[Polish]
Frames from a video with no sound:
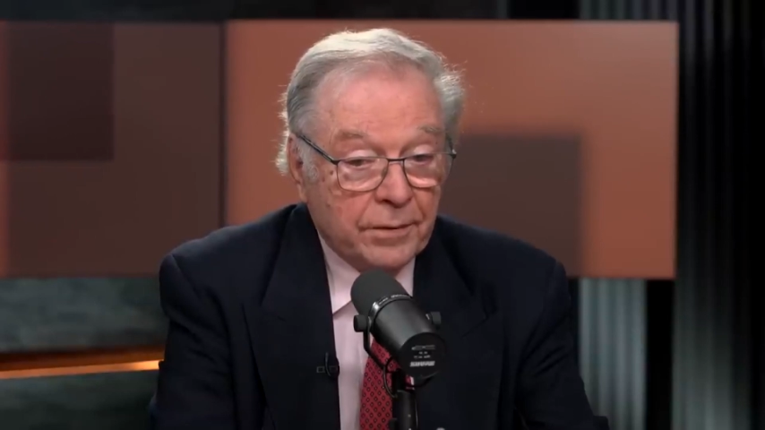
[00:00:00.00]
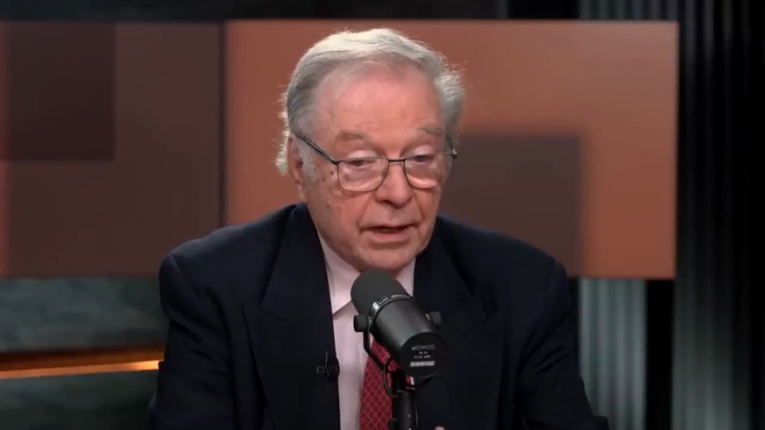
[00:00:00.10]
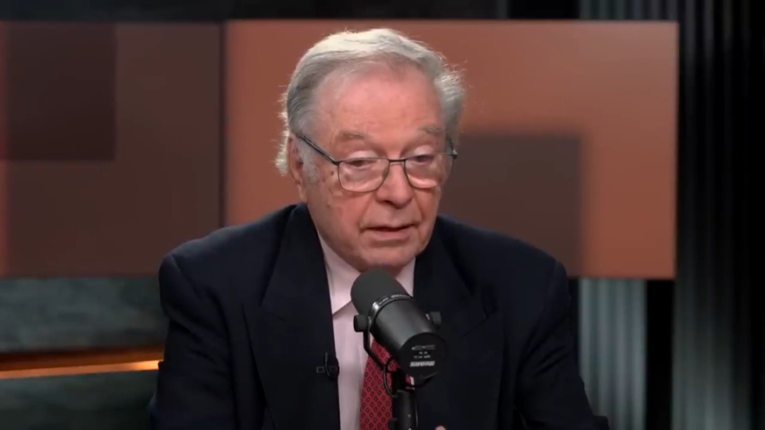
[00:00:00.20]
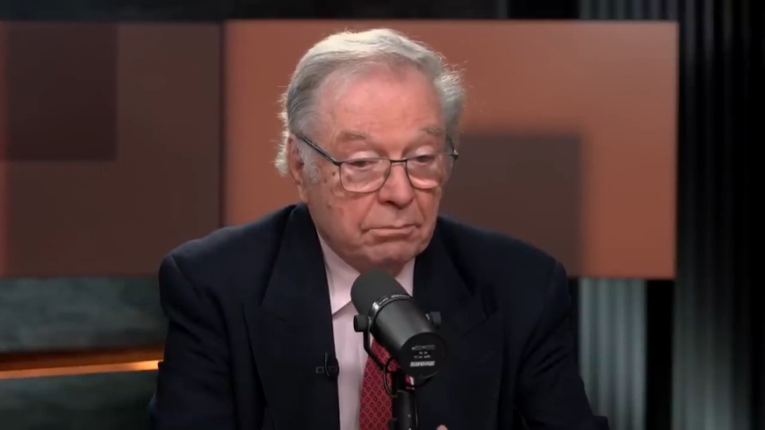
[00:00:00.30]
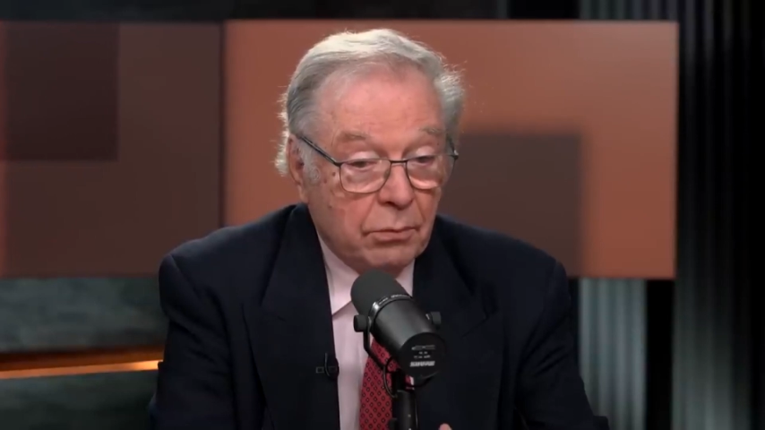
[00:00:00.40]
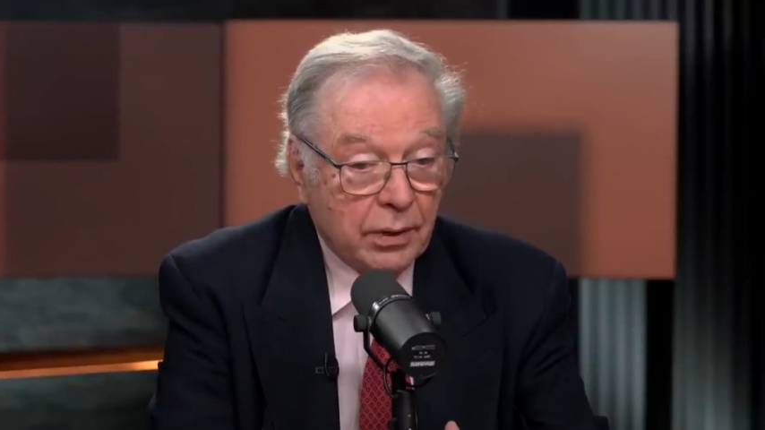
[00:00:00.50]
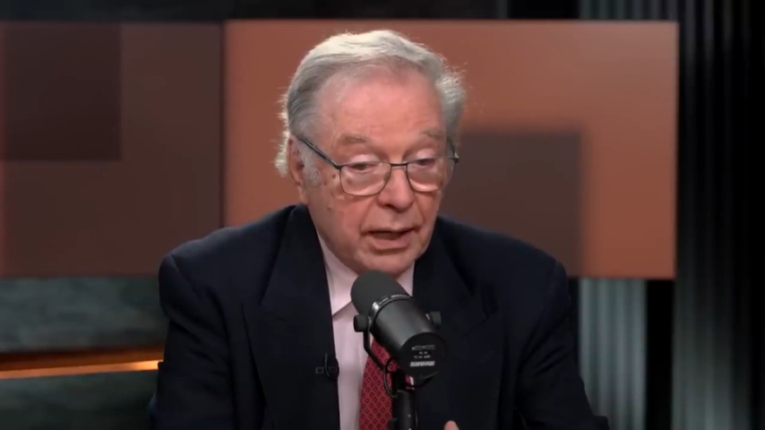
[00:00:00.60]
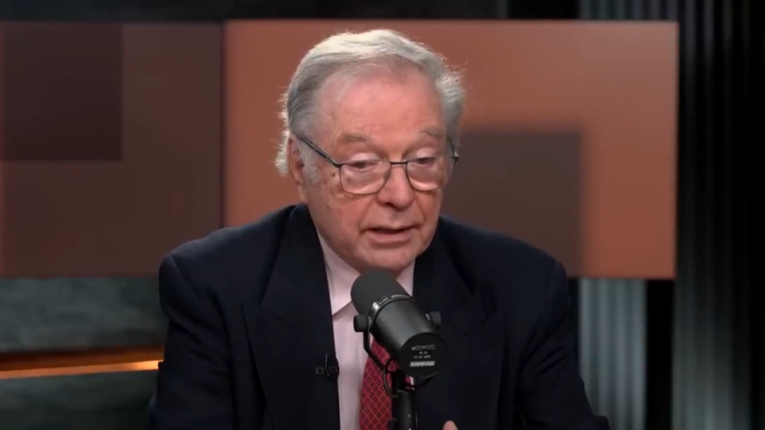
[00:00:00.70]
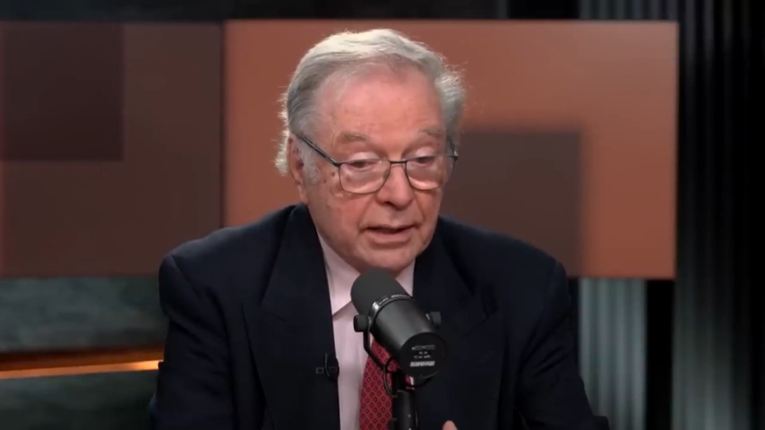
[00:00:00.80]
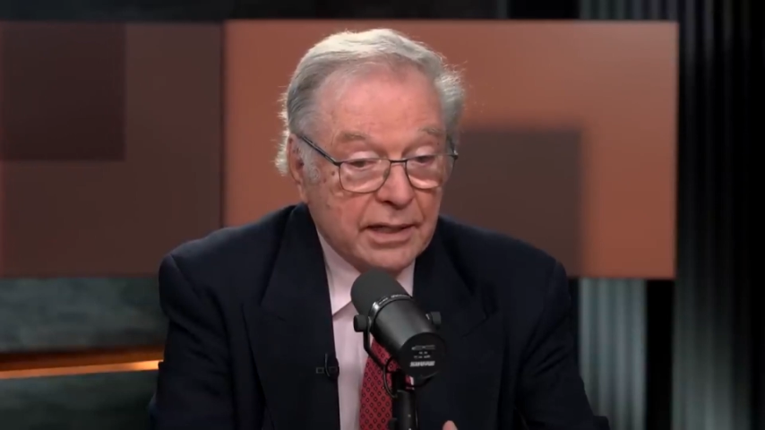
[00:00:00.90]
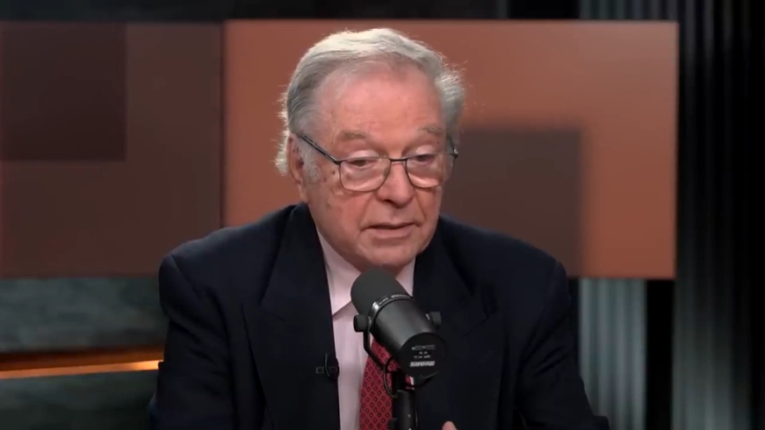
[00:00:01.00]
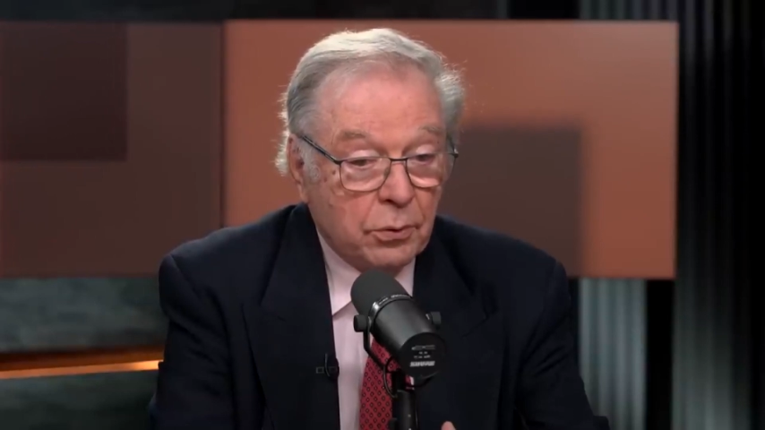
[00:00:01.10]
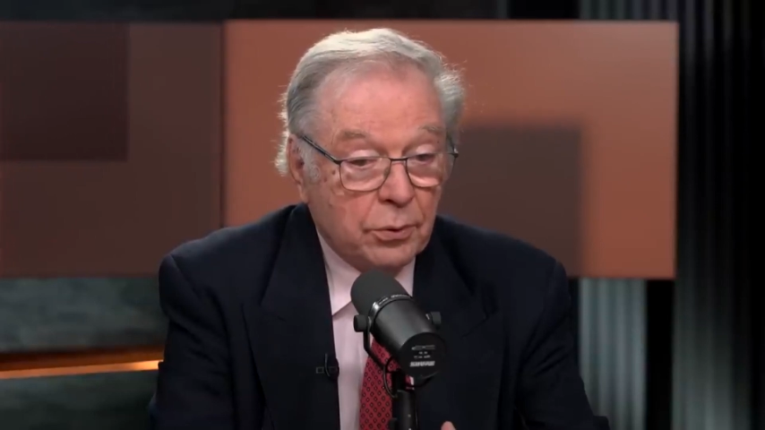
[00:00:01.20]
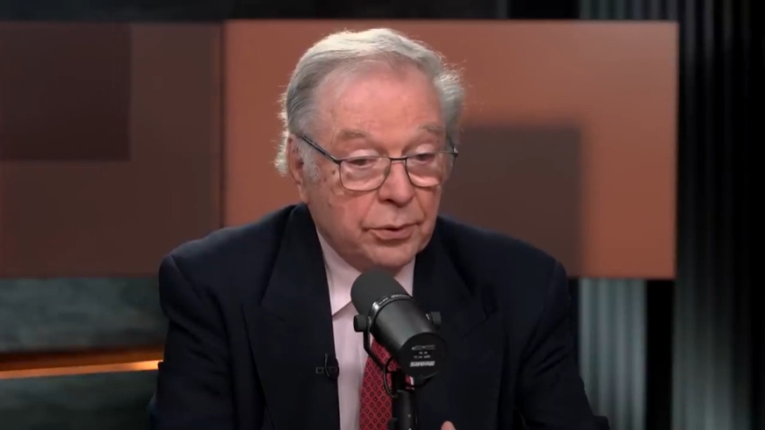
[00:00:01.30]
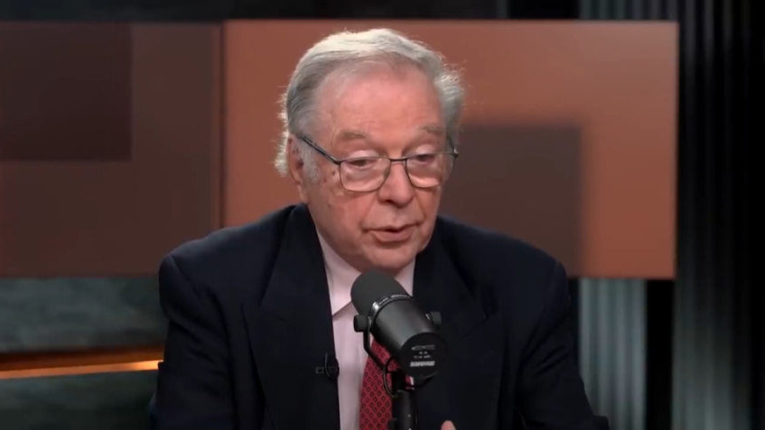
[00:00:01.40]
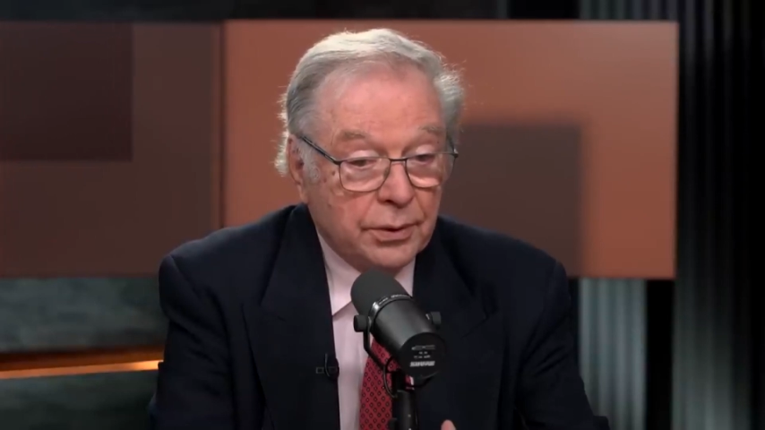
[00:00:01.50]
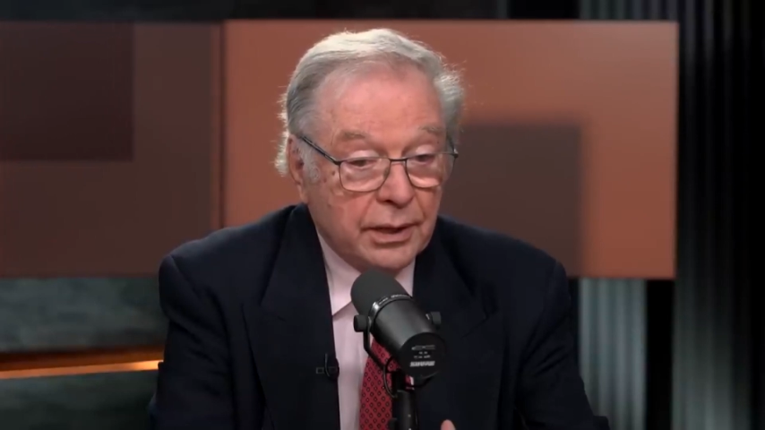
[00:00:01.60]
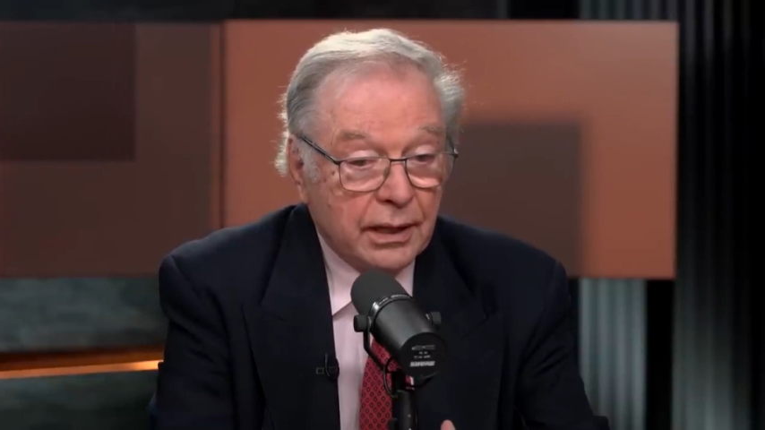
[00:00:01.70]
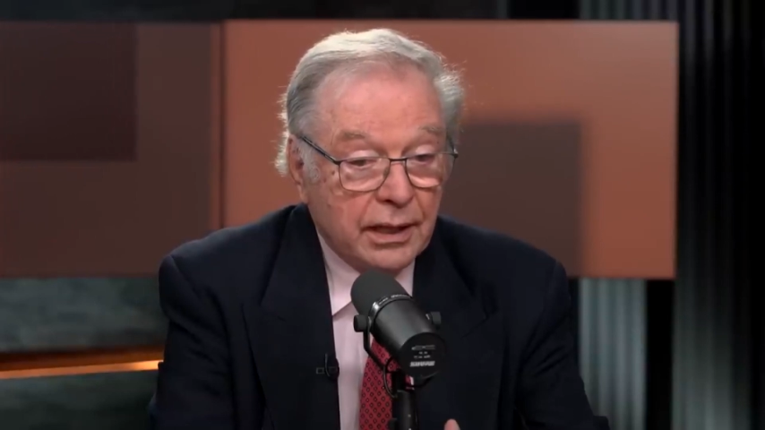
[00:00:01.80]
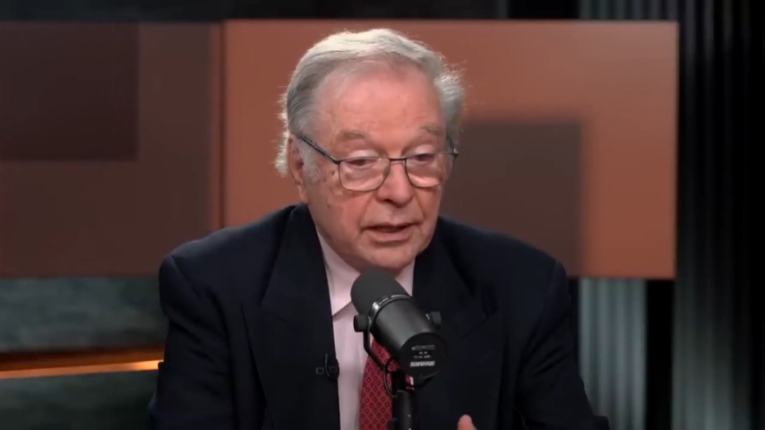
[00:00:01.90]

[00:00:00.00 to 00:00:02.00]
taka bogata, zaspokojona,